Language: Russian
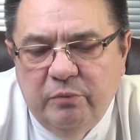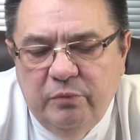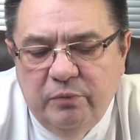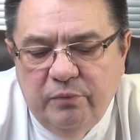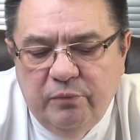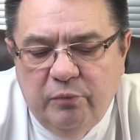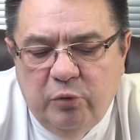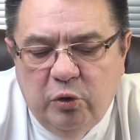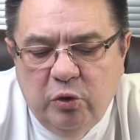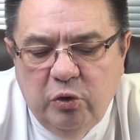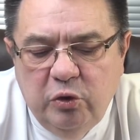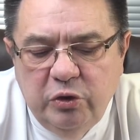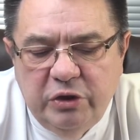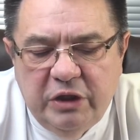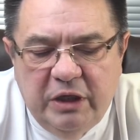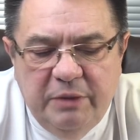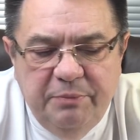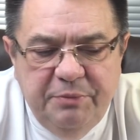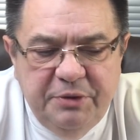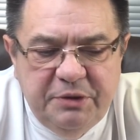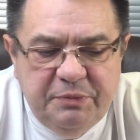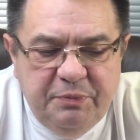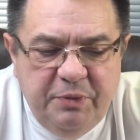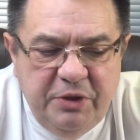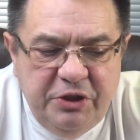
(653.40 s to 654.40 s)
могут
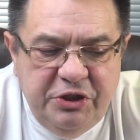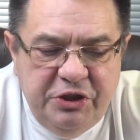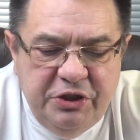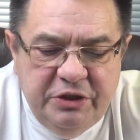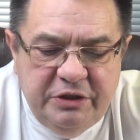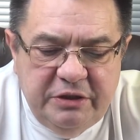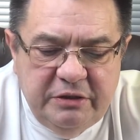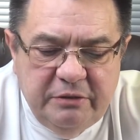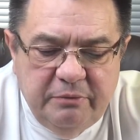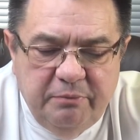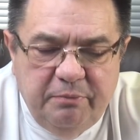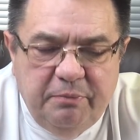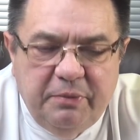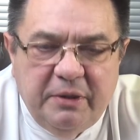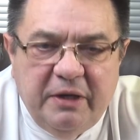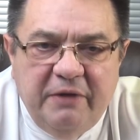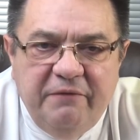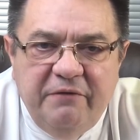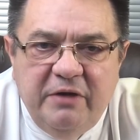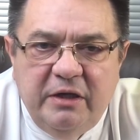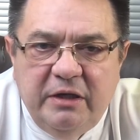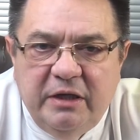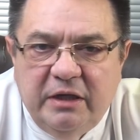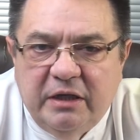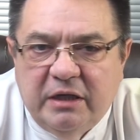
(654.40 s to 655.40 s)
обеспечить
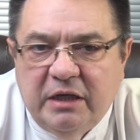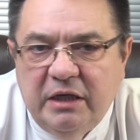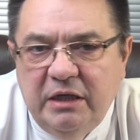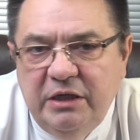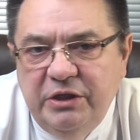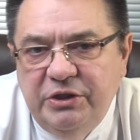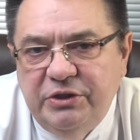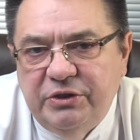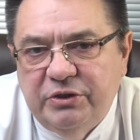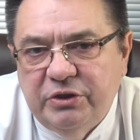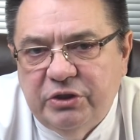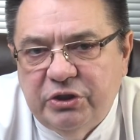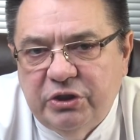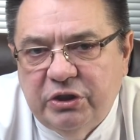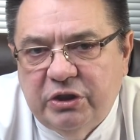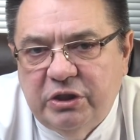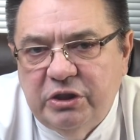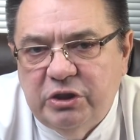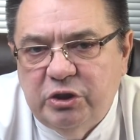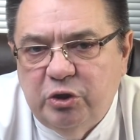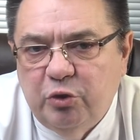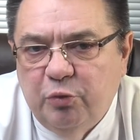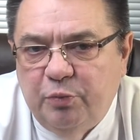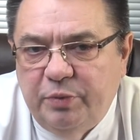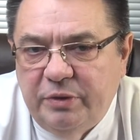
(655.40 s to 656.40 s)
правильное количество
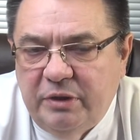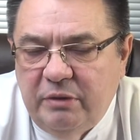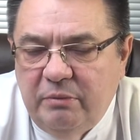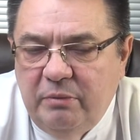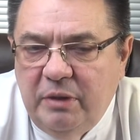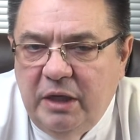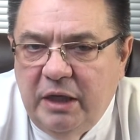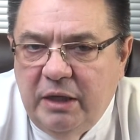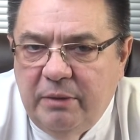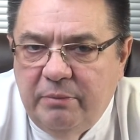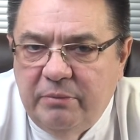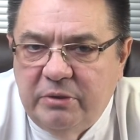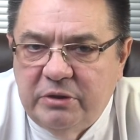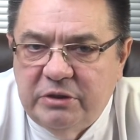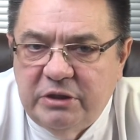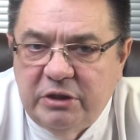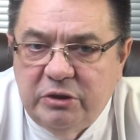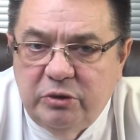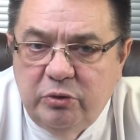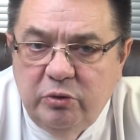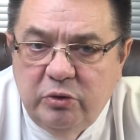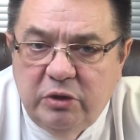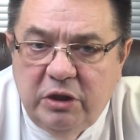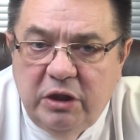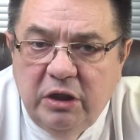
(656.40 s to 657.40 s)
жидкости, употребляемой за
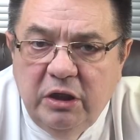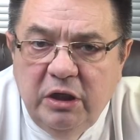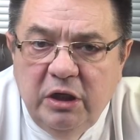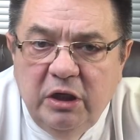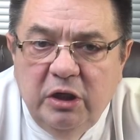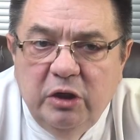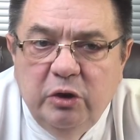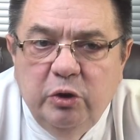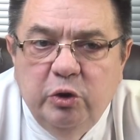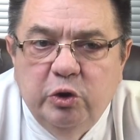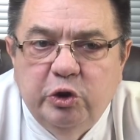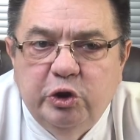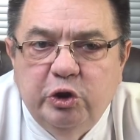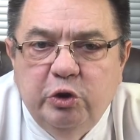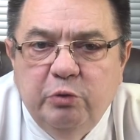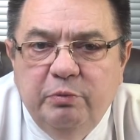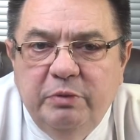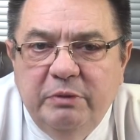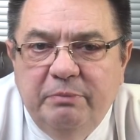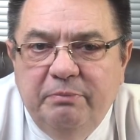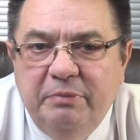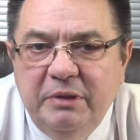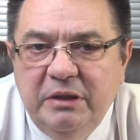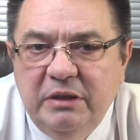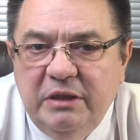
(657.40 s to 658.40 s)
сутки, но
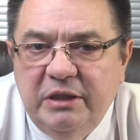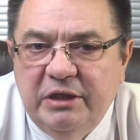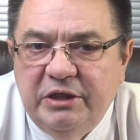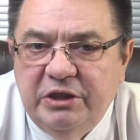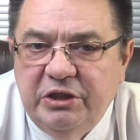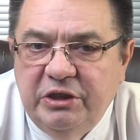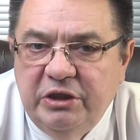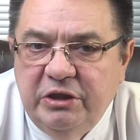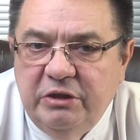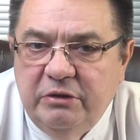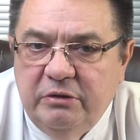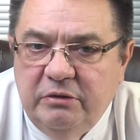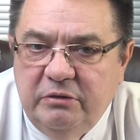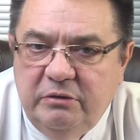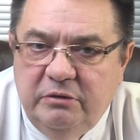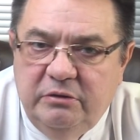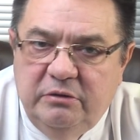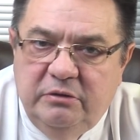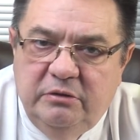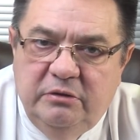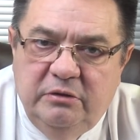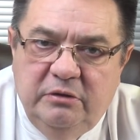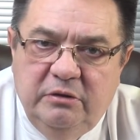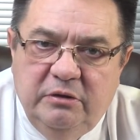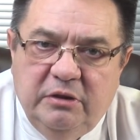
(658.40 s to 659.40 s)
чтобы было
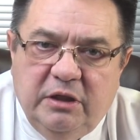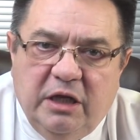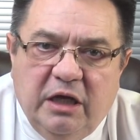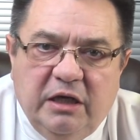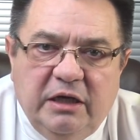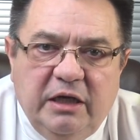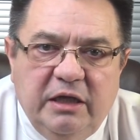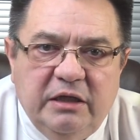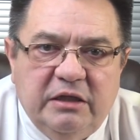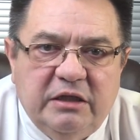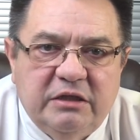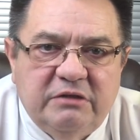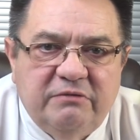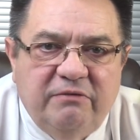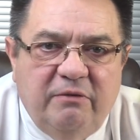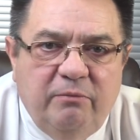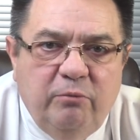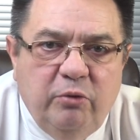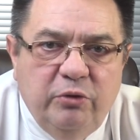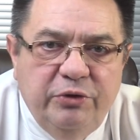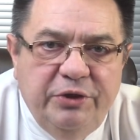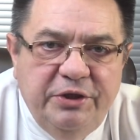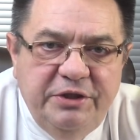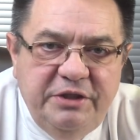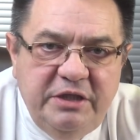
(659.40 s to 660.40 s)
э, какая-то
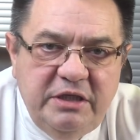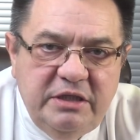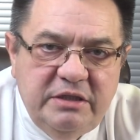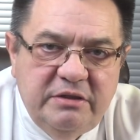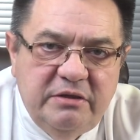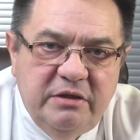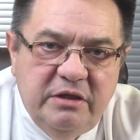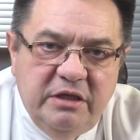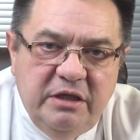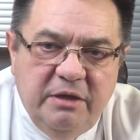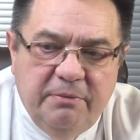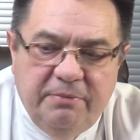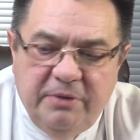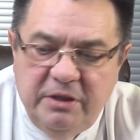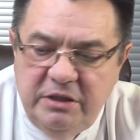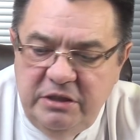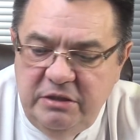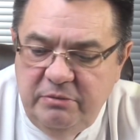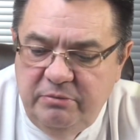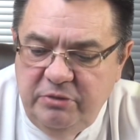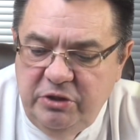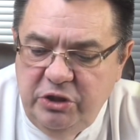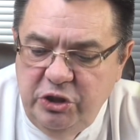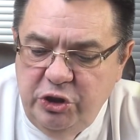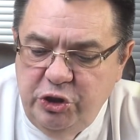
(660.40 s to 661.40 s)
свобода действий,
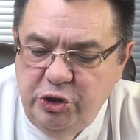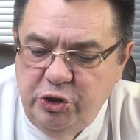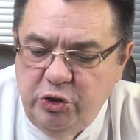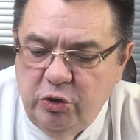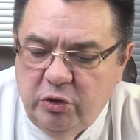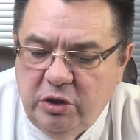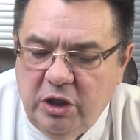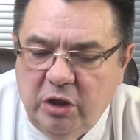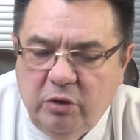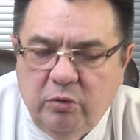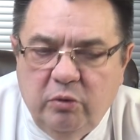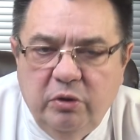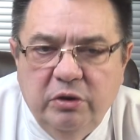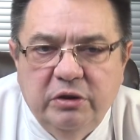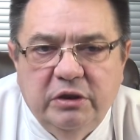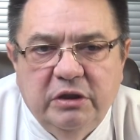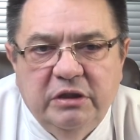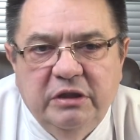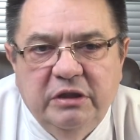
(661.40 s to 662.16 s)
необходим еще какой-то